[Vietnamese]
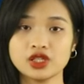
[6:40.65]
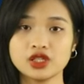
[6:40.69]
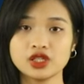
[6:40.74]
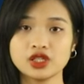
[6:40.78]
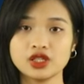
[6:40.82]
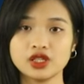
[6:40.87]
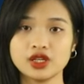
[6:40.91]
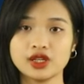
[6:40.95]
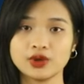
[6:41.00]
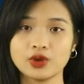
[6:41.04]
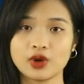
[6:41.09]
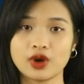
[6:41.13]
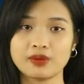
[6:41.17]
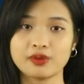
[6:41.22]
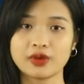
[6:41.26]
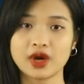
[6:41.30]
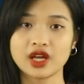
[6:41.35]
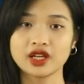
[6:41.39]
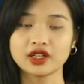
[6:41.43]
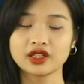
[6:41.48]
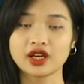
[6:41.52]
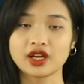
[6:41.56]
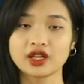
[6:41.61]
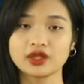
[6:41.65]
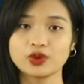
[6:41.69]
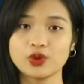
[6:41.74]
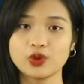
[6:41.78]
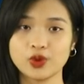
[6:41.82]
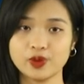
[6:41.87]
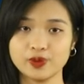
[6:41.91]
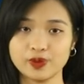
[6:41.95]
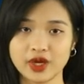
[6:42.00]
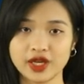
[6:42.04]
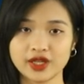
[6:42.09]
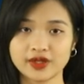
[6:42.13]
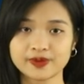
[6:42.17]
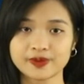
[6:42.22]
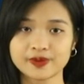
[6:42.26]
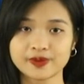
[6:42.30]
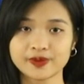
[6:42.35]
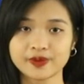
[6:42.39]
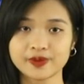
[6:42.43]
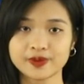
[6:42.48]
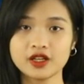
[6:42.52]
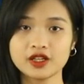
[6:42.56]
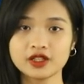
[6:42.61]
chỉ để thỏa mãn cái tôi của mình.
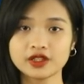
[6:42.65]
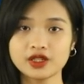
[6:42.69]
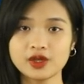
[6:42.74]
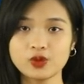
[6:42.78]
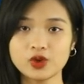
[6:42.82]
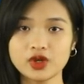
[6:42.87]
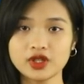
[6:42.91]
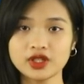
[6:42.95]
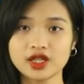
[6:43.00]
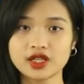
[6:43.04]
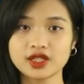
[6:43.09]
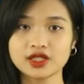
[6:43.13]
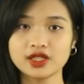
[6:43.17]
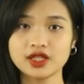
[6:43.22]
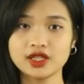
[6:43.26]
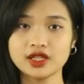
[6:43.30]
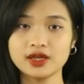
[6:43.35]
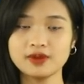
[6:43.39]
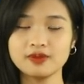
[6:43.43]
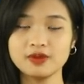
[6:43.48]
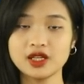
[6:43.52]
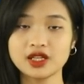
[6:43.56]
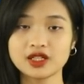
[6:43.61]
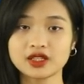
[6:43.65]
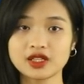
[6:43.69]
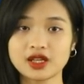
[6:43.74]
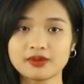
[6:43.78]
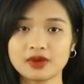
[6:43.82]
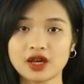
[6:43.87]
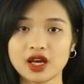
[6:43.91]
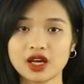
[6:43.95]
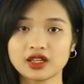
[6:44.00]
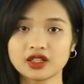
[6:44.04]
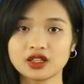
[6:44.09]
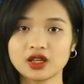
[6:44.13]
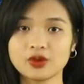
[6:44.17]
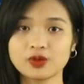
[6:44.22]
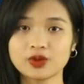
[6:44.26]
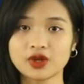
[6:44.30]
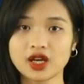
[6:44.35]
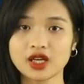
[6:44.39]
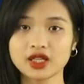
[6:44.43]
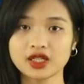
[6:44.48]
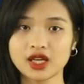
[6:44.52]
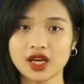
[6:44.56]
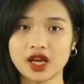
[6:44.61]
Tổng quan tháng 9 âm lịch năm
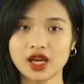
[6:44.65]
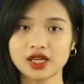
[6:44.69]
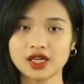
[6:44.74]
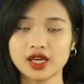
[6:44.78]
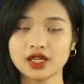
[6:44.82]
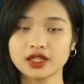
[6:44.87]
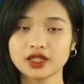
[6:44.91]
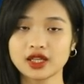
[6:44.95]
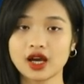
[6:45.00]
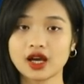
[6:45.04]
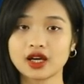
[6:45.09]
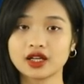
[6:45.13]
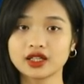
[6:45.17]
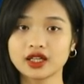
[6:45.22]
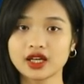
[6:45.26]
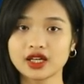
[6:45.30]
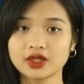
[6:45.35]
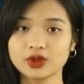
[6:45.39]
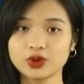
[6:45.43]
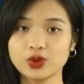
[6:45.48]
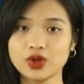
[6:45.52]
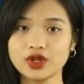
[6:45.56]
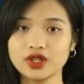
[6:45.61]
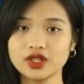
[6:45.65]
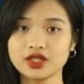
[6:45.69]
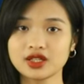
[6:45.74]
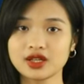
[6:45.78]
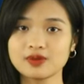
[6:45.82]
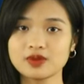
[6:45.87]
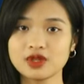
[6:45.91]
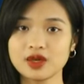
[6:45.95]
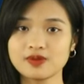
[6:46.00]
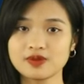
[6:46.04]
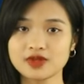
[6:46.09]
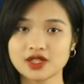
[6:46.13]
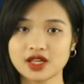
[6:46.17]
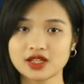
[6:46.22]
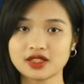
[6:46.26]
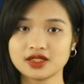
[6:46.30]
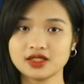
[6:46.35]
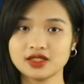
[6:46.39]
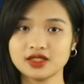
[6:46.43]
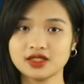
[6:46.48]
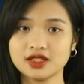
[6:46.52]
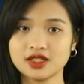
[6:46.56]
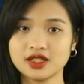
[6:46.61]
2022, tháng canh tuất năm nhâm
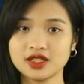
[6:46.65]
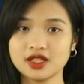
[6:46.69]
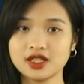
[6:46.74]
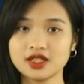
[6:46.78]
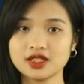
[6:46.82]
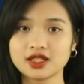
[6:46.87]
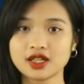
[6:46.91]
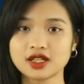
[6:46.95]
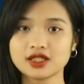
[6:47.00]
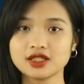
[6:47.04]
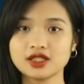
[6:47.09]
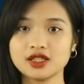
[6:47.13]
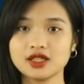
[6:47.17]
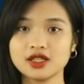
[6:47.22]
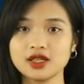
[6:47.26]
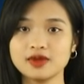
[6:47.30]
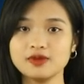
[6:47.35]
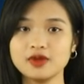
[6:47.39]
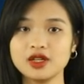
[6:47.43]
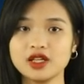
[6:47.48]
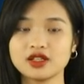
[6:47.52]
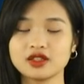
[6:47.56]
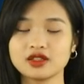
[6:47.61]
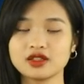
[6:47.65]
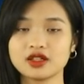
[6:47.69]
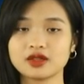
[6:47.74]
dần. Tháng 9 âm lịch